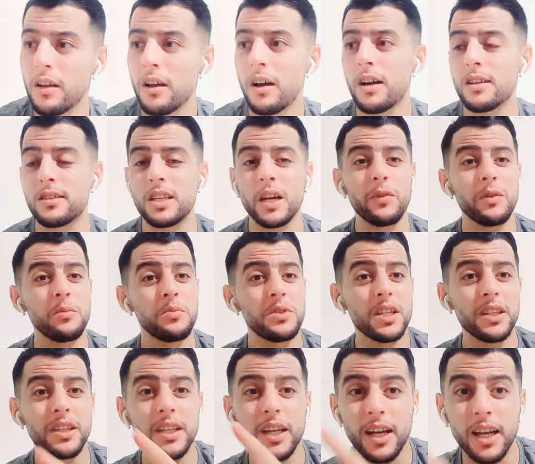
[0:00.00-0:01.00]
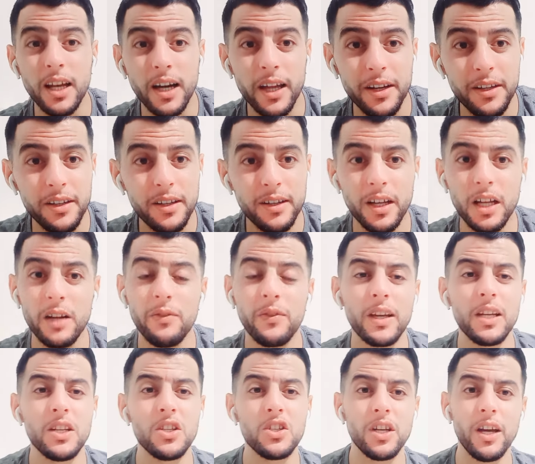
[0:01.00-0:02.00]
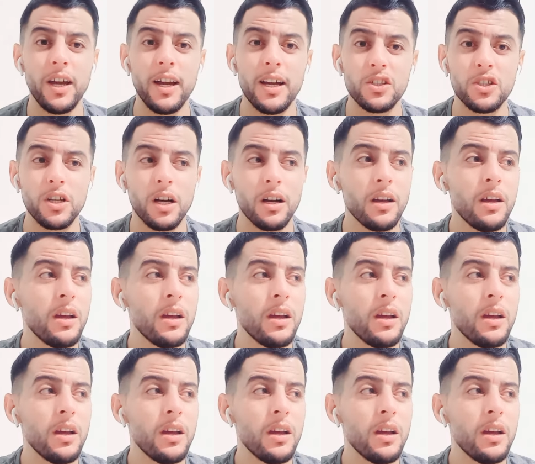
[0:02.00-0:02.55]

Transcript: اصافي نمشي نديكلاري نعرف كاين شي حاجه